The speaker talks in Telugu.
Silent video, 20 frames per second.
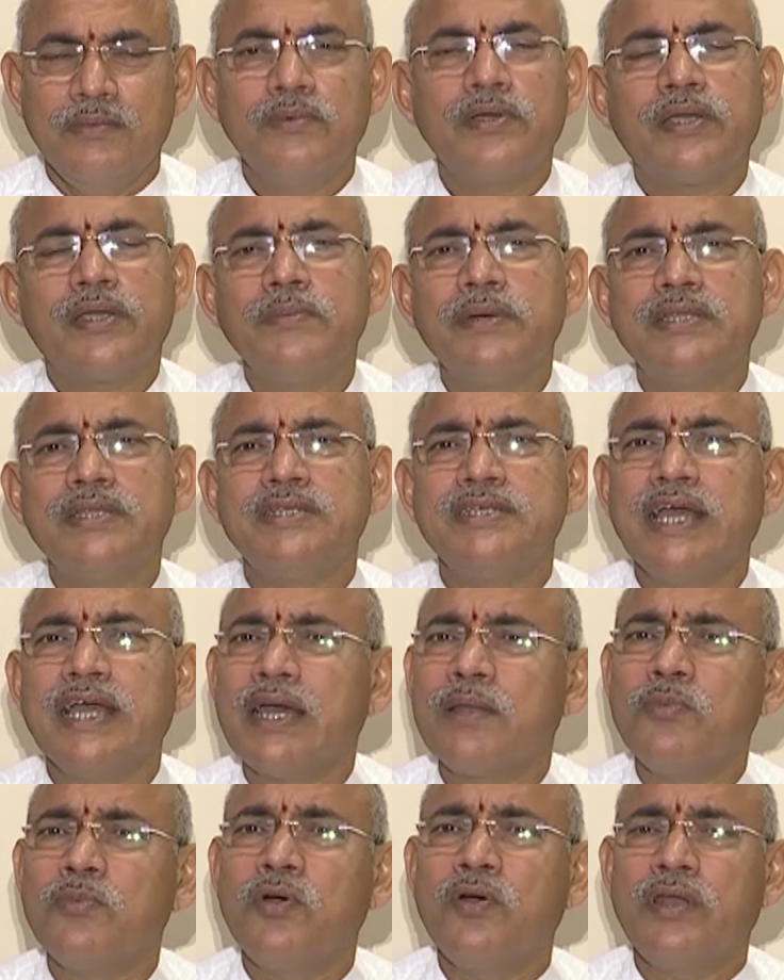ముఖ్యమంత్రి
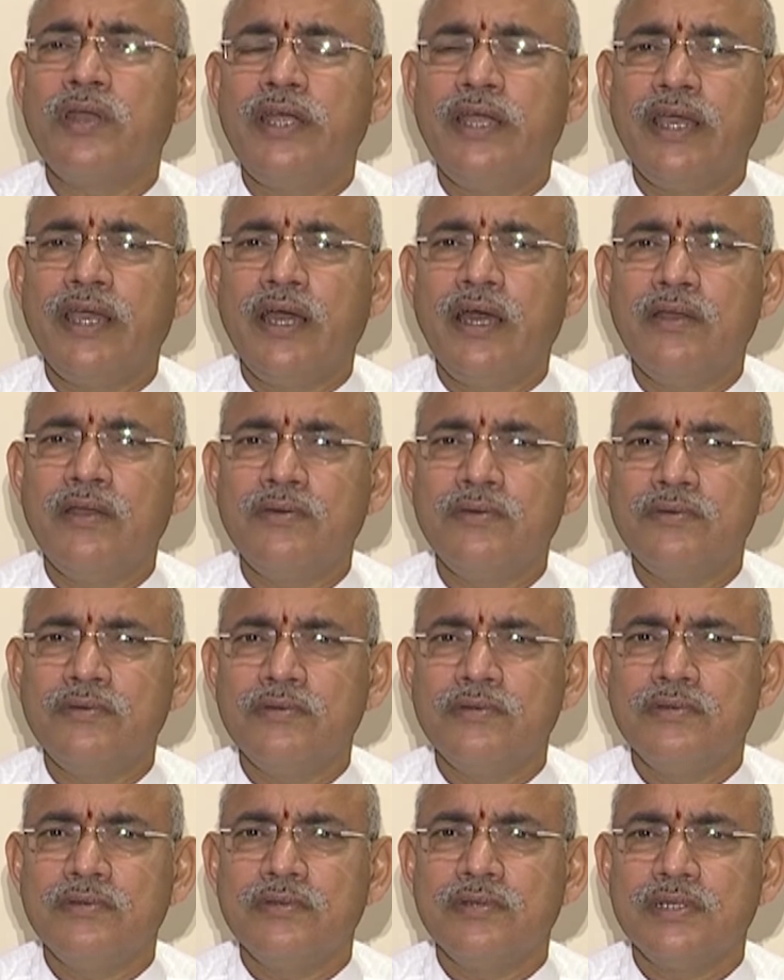జగన్మోహన్ రెడ్డి గారు
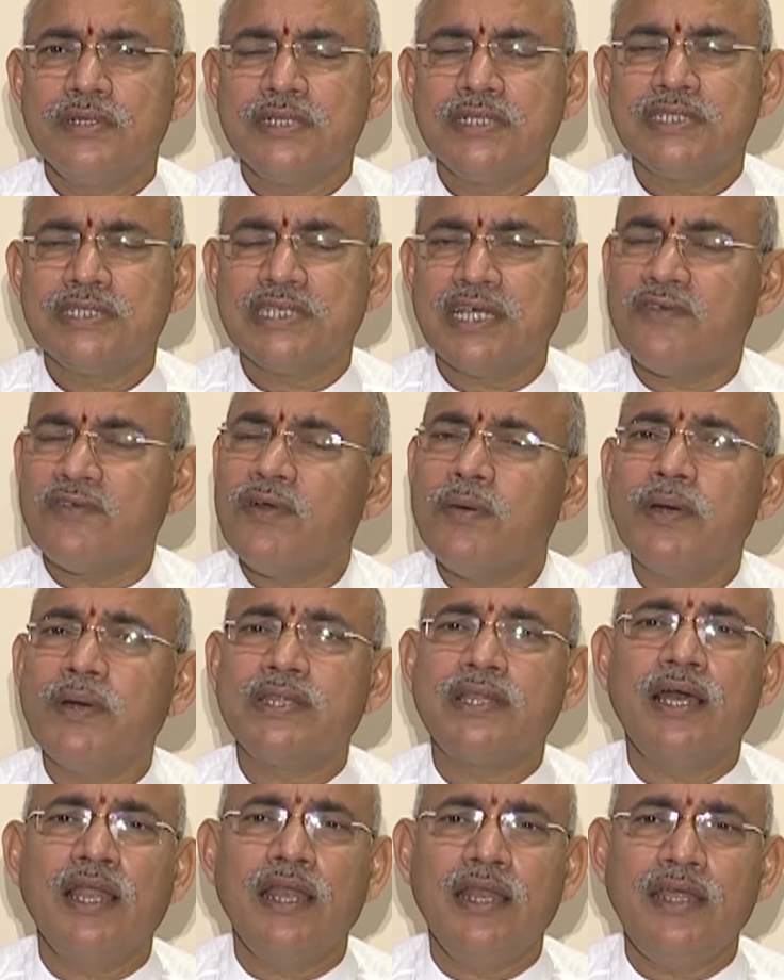
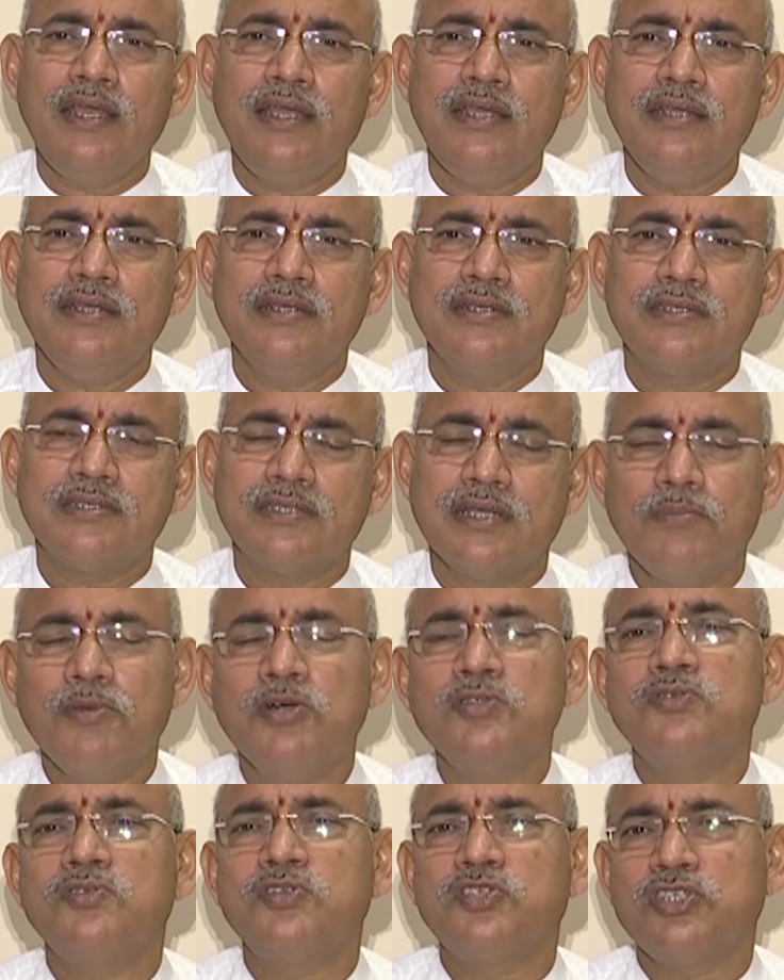సర్వమతాలని
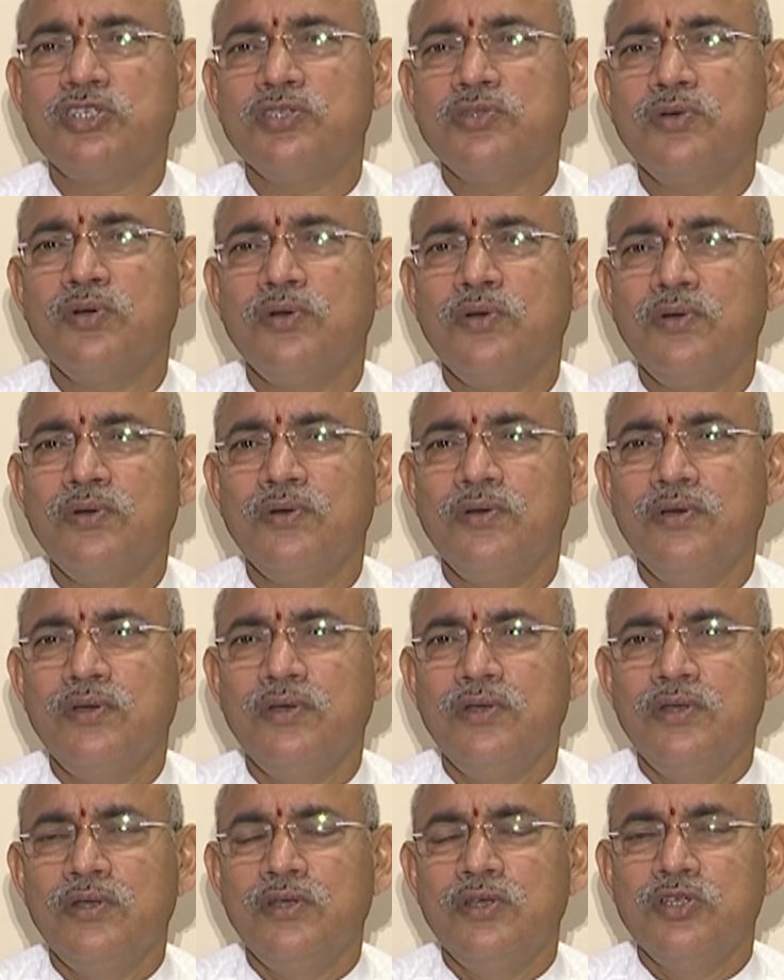సమదృష్టితో
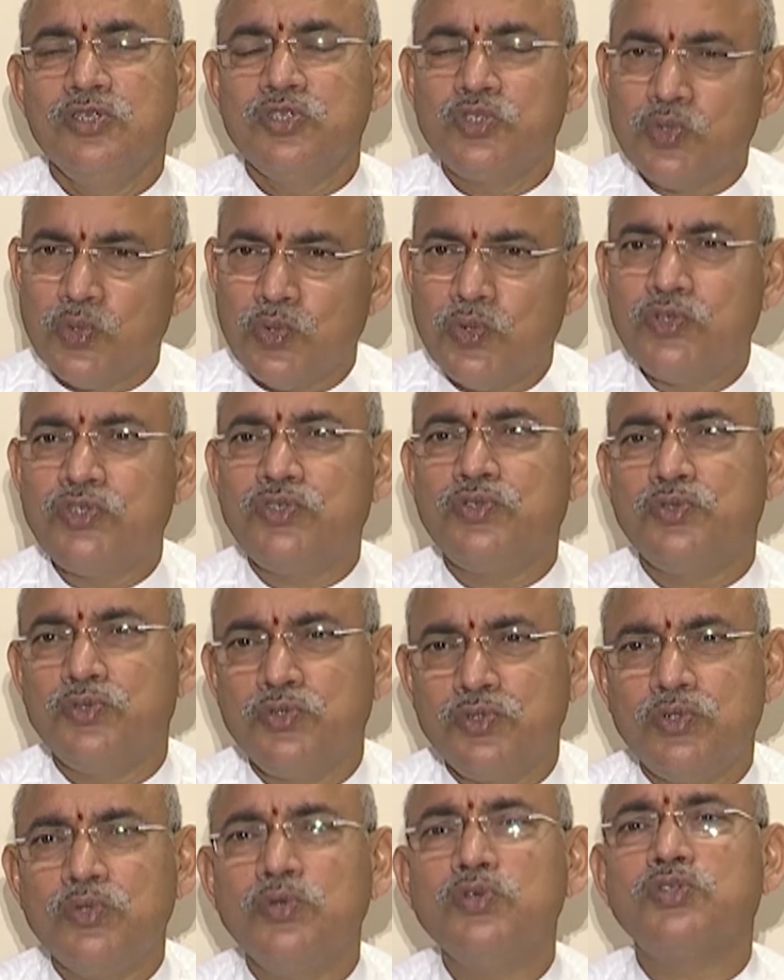చూ
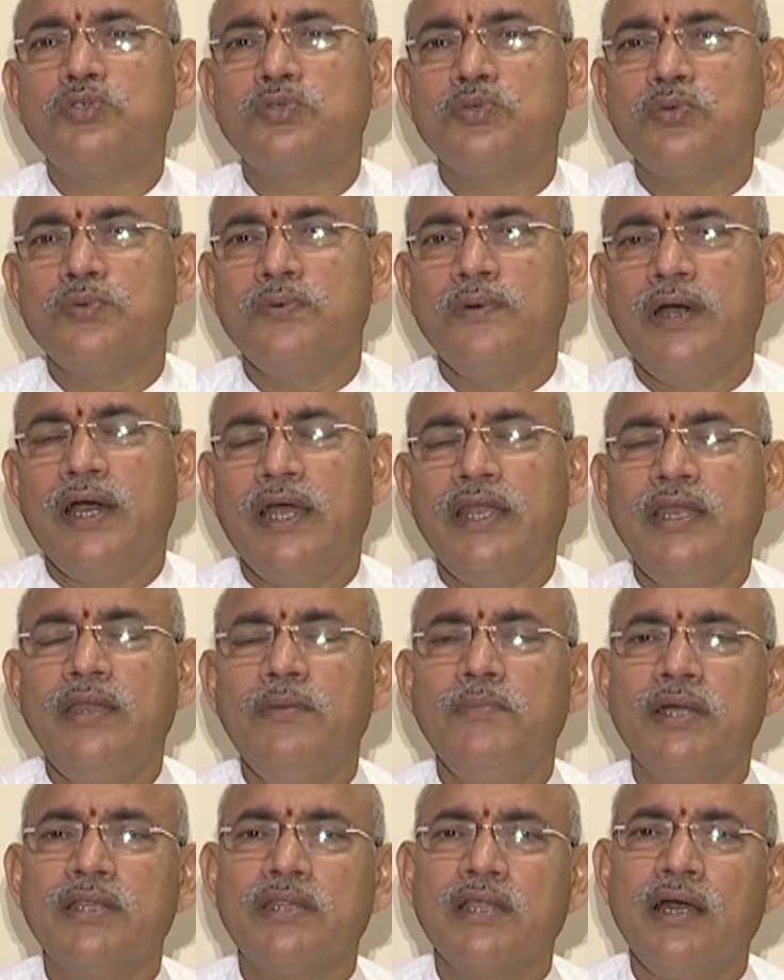చూస్తూ
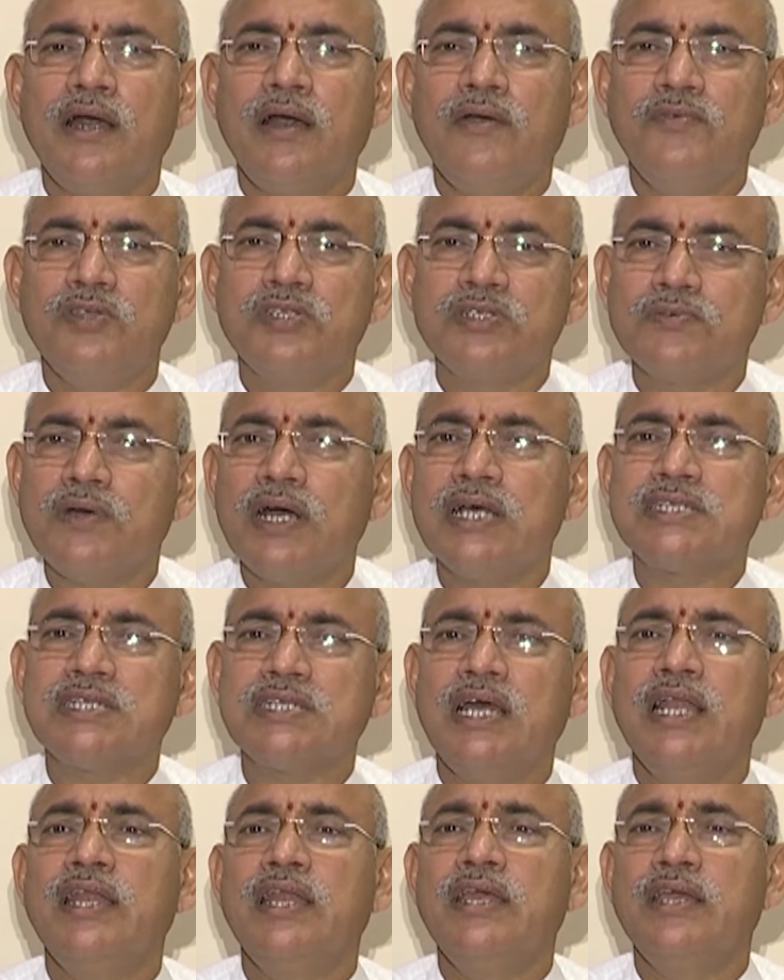అన్ని మత
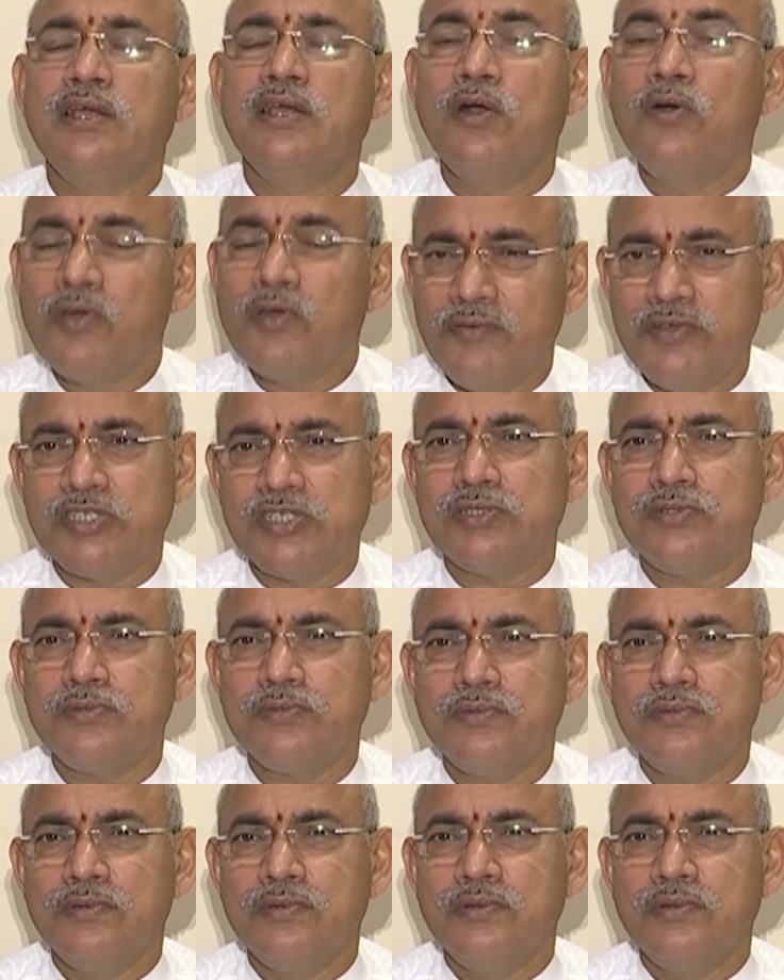విశ్వాసాలని గౌరవిస్తూ